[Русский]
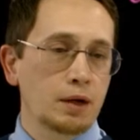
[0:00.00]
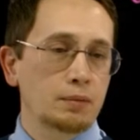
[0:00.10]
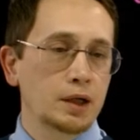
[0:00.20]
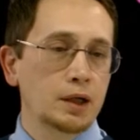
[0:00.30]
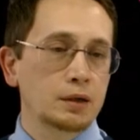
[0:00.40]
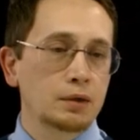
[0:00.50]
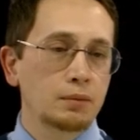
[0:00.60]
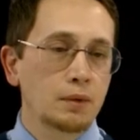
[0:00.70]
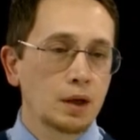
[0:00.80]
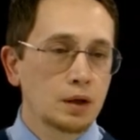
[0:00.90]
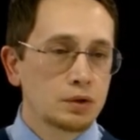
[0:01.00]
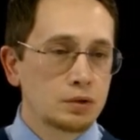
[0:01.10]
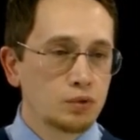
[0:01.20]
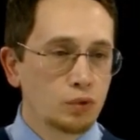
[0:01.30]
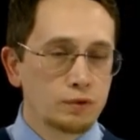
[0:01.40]
клиентам
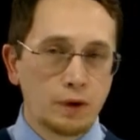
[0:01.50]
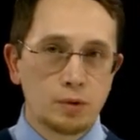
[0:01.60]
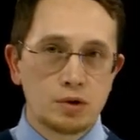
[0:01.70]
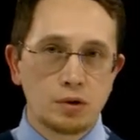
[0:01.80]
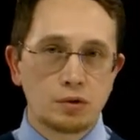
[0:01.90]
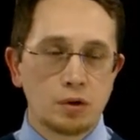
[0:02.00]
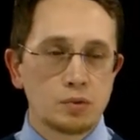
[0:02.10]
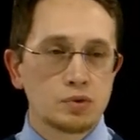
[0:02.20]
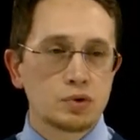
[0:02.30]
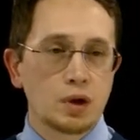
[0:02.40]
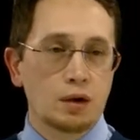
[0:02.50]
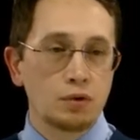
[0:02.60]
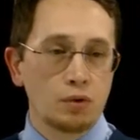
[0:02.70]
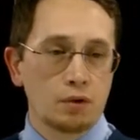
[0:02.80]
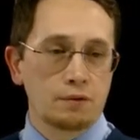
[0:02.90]
ту информацию, которая им не нужна.
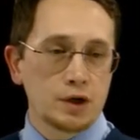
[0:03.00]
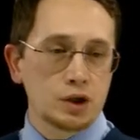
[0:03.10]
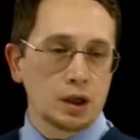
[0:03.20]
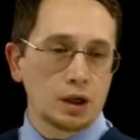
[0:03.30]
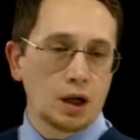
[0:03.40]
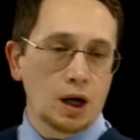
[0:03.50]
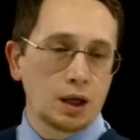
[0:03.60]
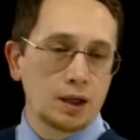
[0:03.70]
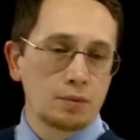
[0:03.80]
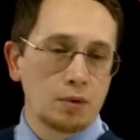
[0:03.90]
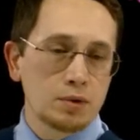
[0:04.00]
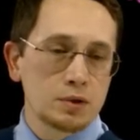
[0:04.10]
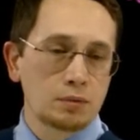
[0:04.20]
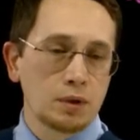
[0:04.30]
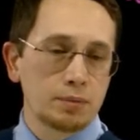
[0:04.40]
Но важно, каким
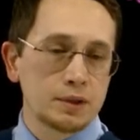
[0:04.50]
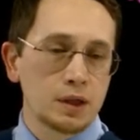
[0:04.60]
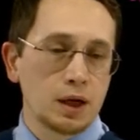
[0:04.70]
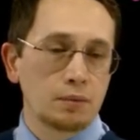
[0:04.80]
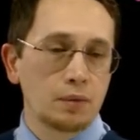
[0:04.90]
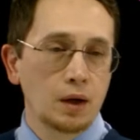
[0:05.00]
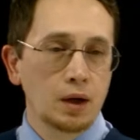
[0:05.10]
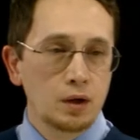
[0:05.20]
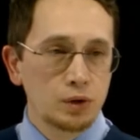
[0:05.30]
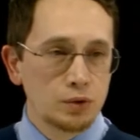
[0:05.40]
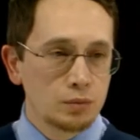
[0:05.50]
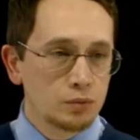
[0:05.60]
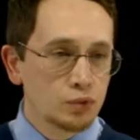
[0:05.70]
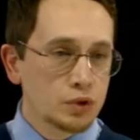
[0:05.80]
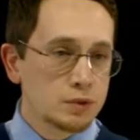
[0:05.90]
образом мы определяем, людям
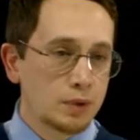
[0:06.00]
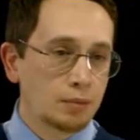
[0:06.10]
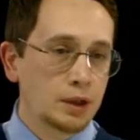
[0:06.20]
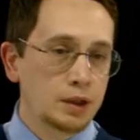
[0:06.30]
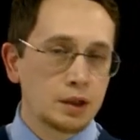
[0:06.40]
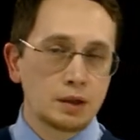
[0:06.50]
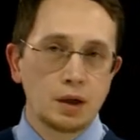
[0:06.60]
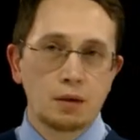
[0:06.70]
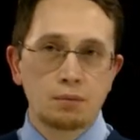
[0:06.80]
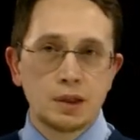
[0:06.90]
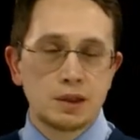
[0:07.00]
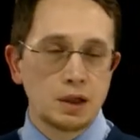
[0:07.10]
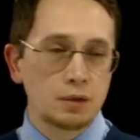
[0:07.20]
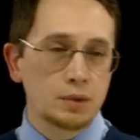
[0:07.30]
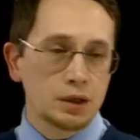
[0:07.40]
нужен спам или нет, мы
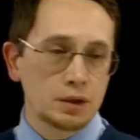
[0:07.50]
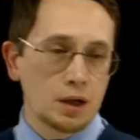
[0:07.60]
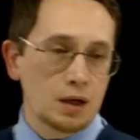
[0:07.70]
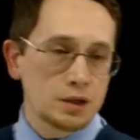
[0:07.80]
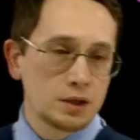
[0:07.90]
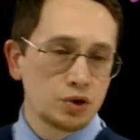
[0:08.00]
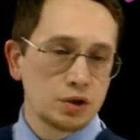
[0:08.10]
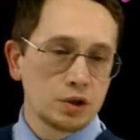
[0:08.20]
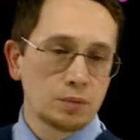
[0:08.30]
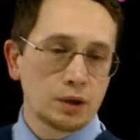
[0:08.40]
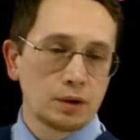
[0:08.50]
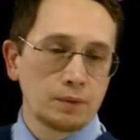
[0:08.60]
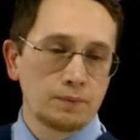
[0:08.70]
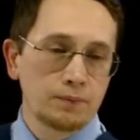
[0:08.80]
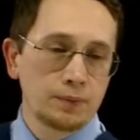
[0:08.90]
делим их на различные сегменты,
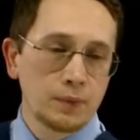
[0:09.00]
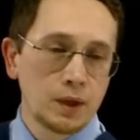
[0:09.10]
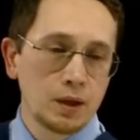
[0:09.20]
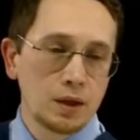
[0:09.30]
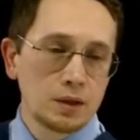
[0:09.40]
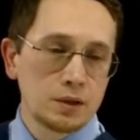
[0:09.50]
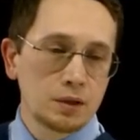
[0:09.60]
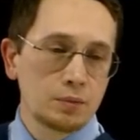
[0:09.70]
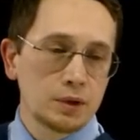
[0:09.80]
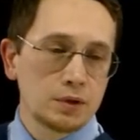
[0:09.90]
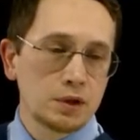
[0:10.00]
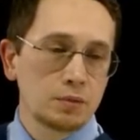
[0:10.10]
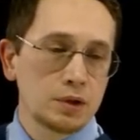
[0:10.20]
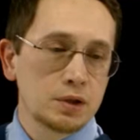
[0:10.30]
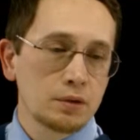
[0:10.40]
сегмент,
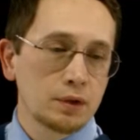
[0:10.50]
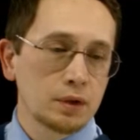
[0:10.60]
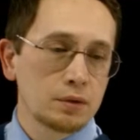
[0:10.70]
сегментирование.